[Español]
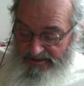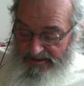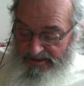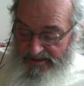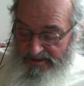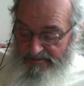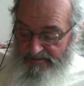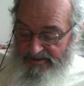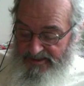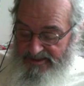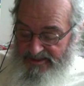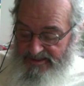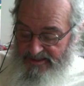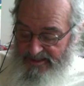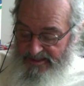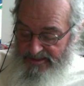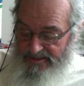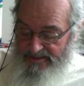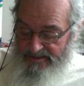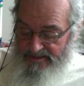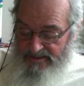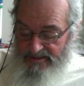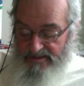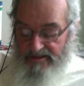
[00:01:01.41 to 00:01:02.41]
la
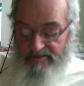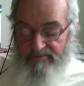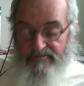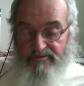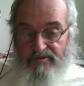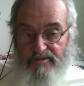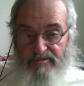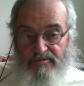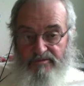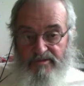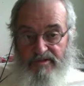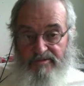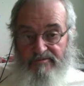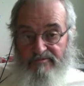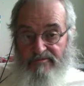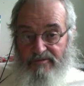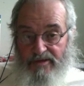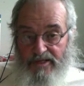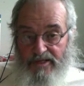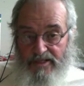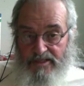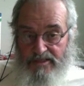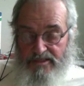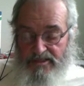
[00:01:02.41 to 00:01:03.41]
manzana se transformó en
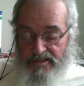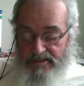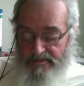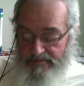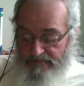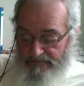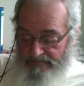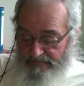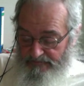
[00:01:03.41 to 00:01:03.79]
flecha,